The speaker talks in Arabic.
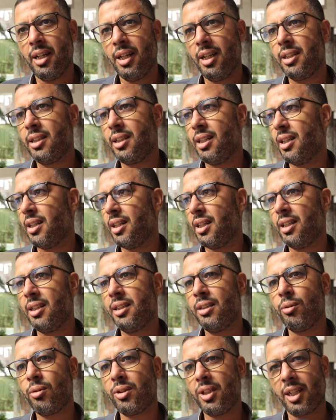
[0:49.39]
هذه
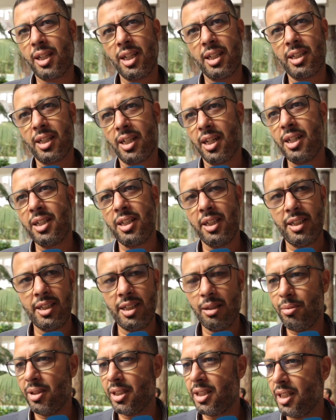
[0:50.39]
النقطه كانت خارج
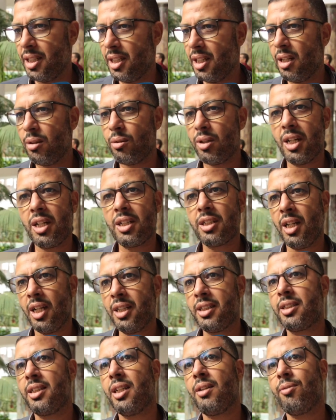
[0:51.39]
حساباتنا وخارج
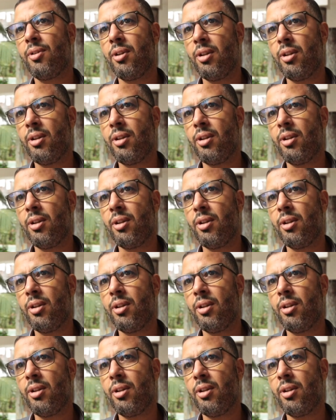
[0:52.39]
حتى في